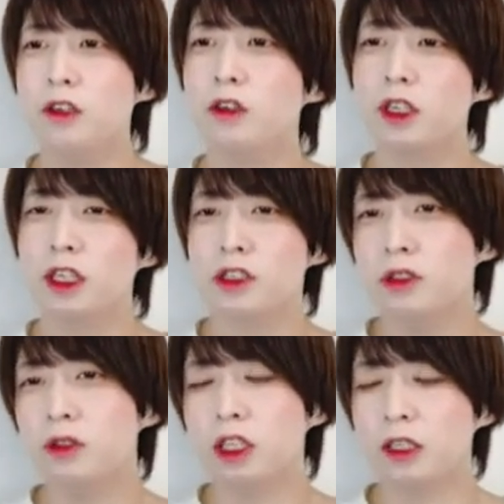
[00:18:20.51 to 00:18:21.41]
Oculus
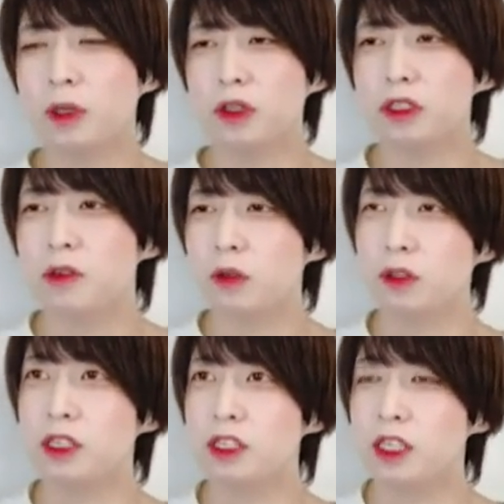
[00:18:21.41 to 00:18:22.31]
の頭の位置はこ
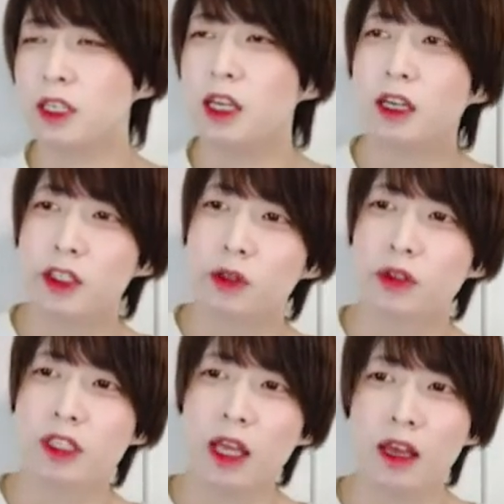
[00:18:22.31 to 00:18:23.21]
の SDK から取
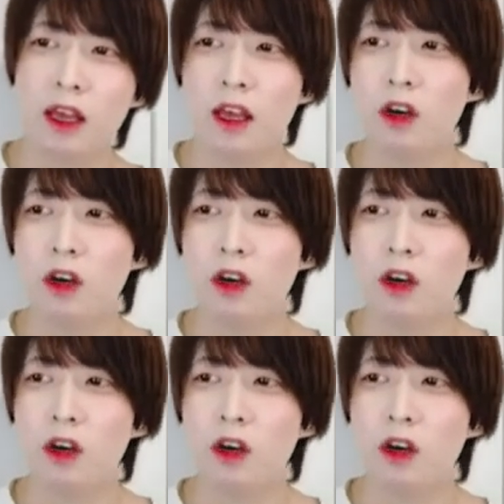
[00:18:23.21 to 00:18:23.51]
得して、